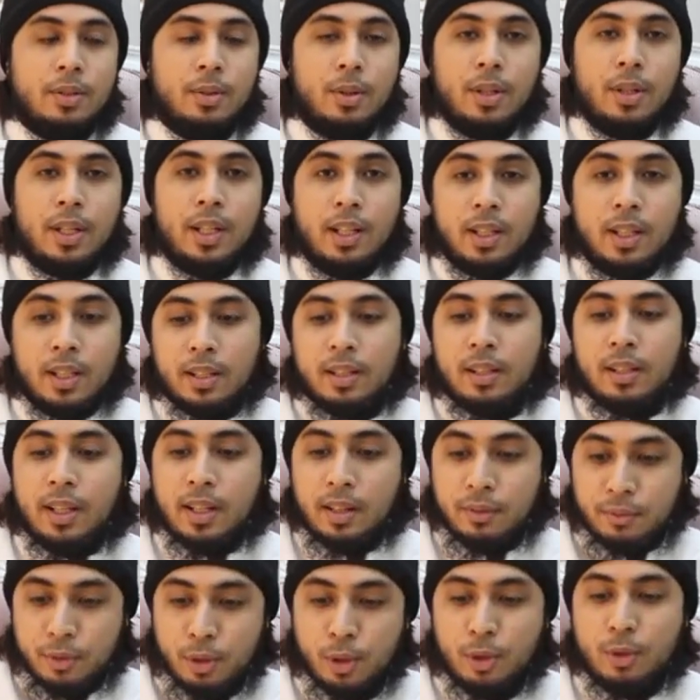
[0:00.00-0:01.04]
So in-
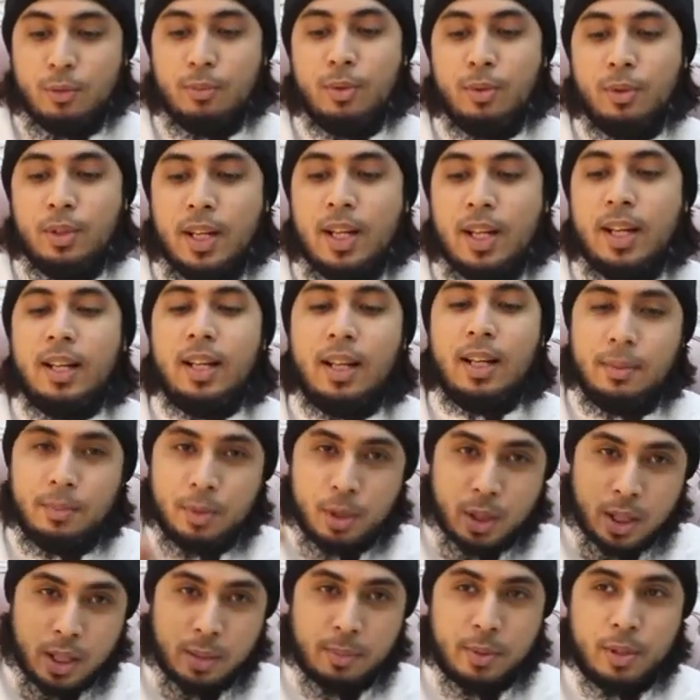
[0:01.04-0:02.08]
ni-review ko muna,
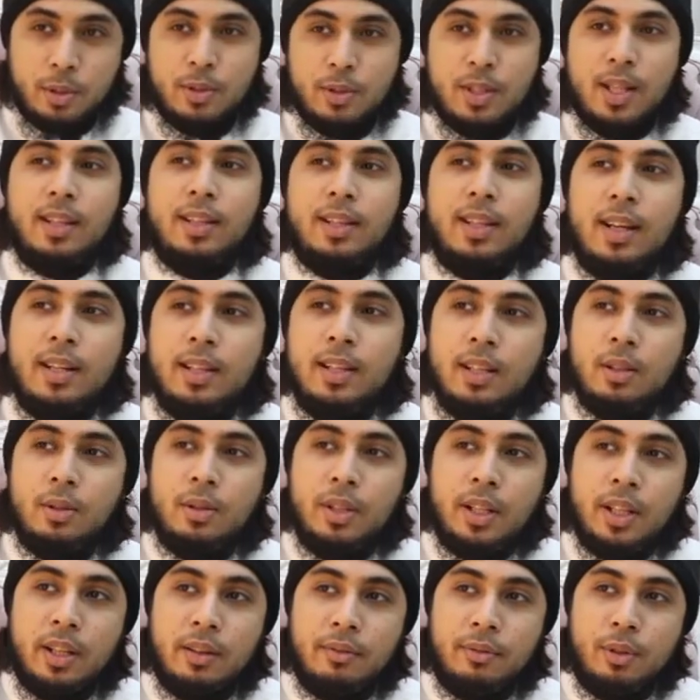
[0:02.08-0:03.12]
alhamdulillah may ustad tayo dito,
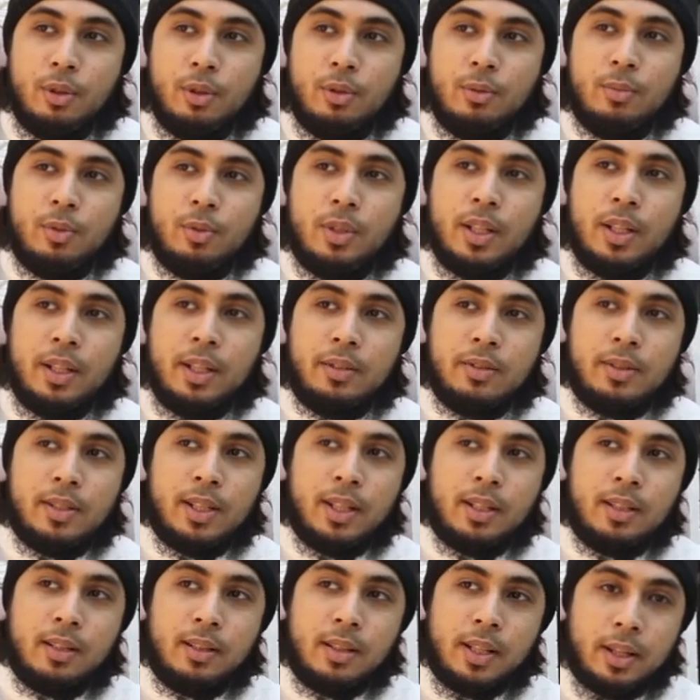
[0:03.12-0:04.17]
ni-review ko muna kay
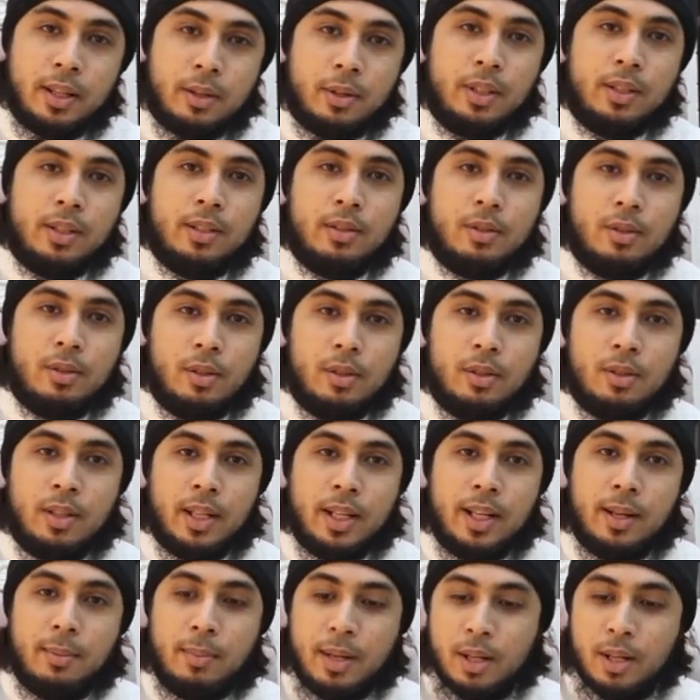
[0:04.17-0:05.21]
ustad ngayon. So
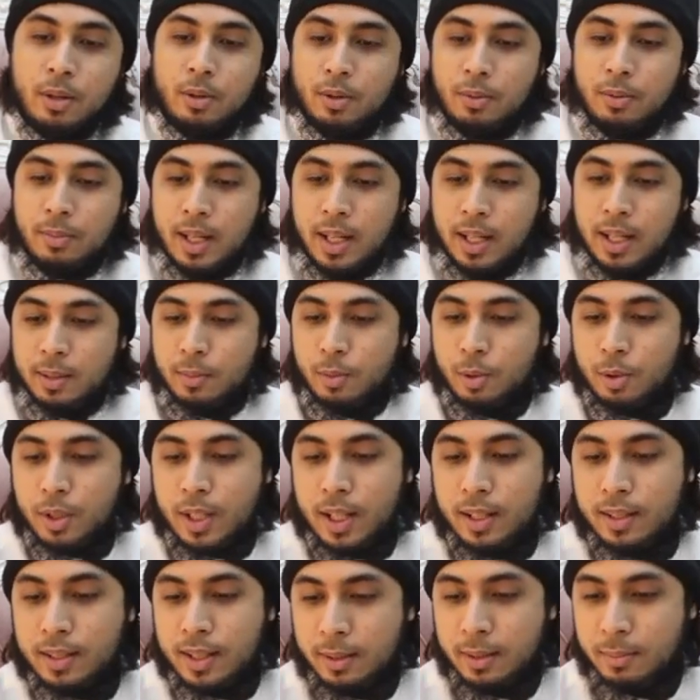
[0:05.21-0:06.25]
kaya bago ko
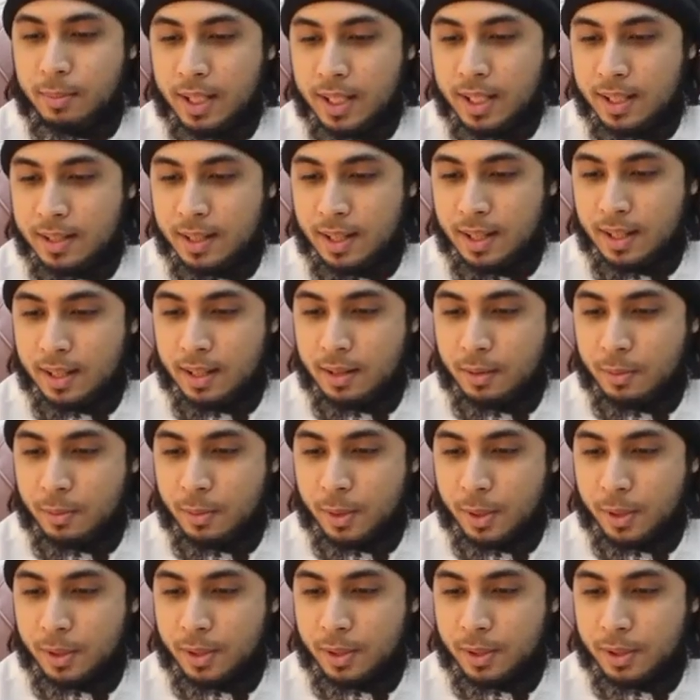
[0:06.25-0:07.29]
makalimutan, 10 minutes na lang ang
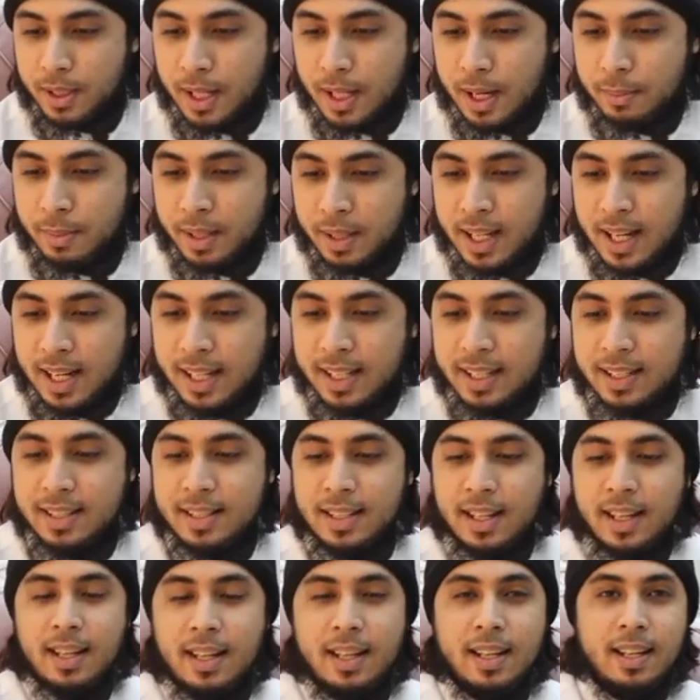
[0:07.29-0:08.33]
work namin alis
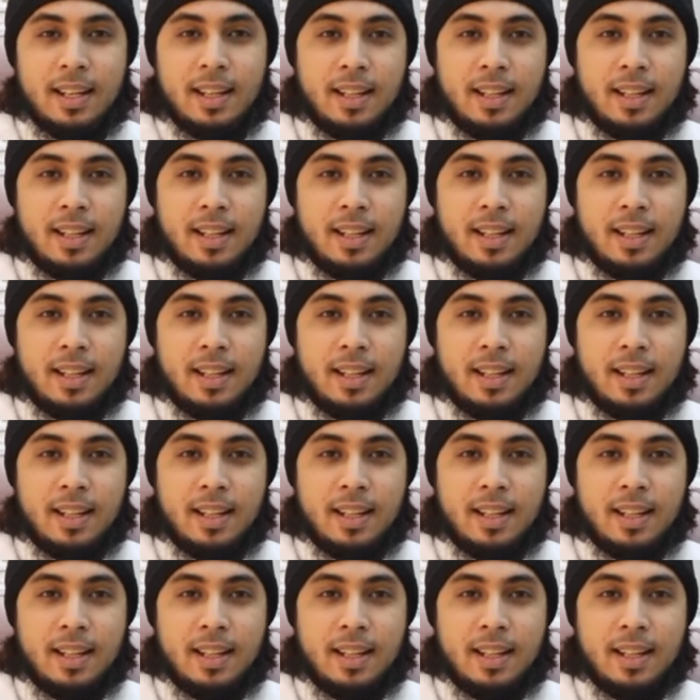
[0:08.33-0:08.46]
na.